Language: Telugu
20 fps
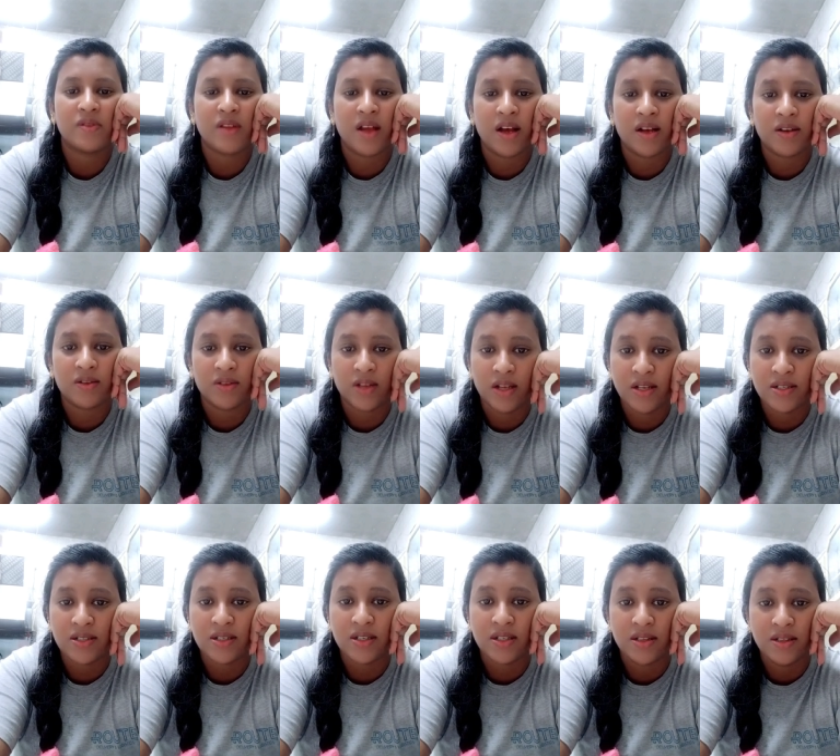నాకు
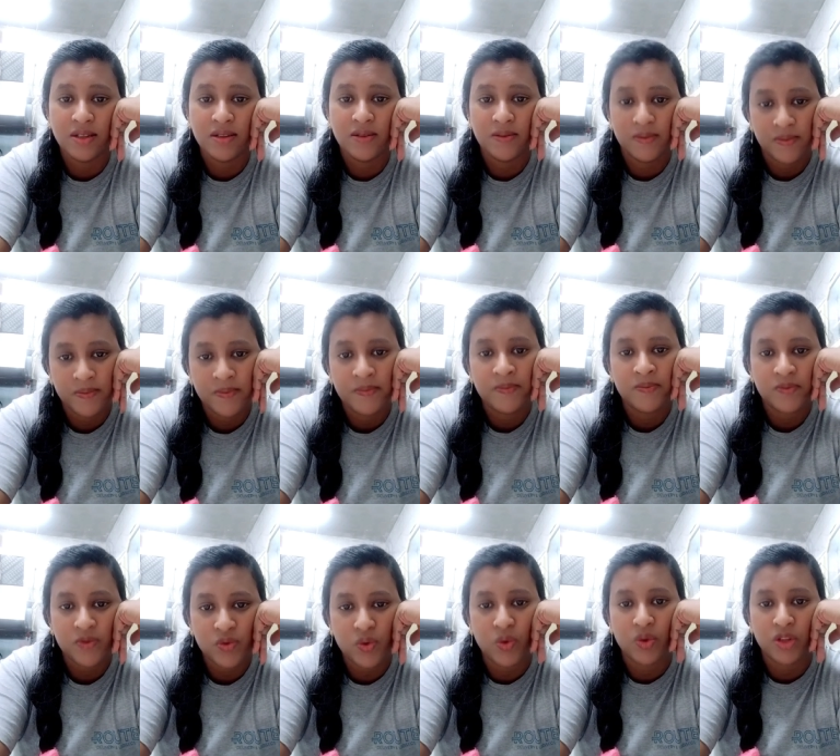తెలిసిన
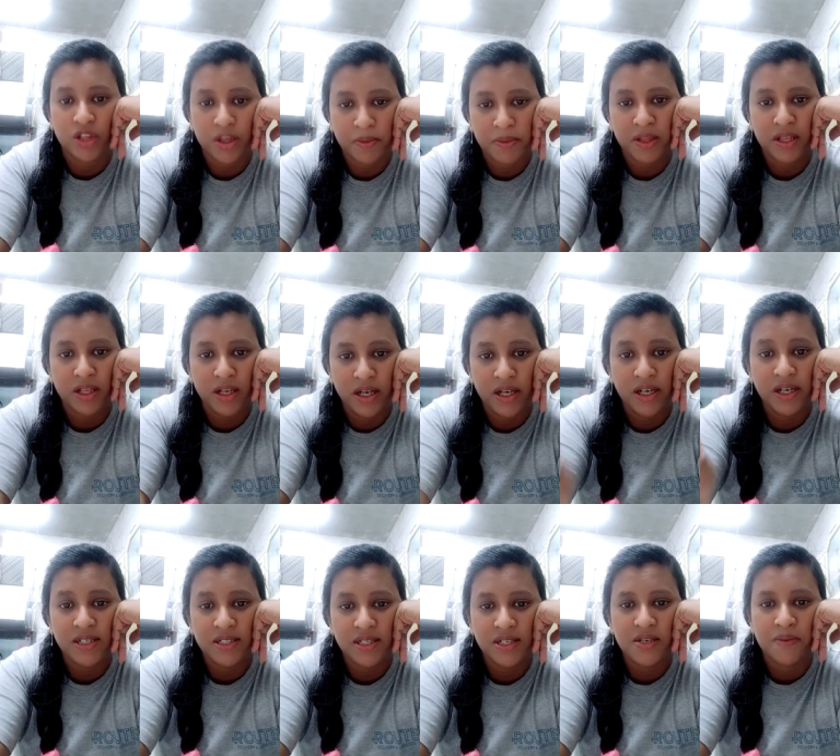కొంతమంది
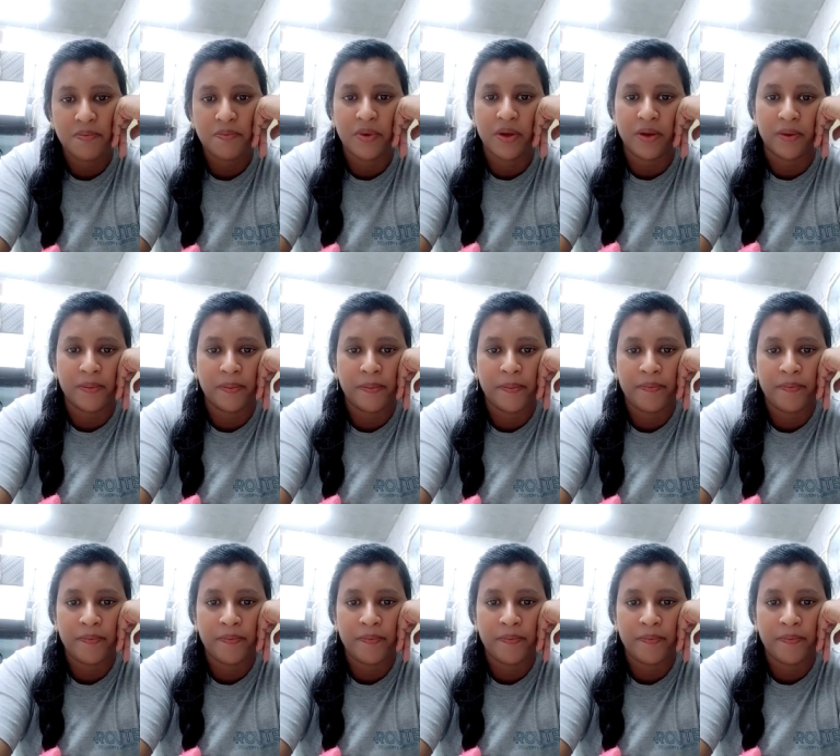లేడీస్కి చెప్పాను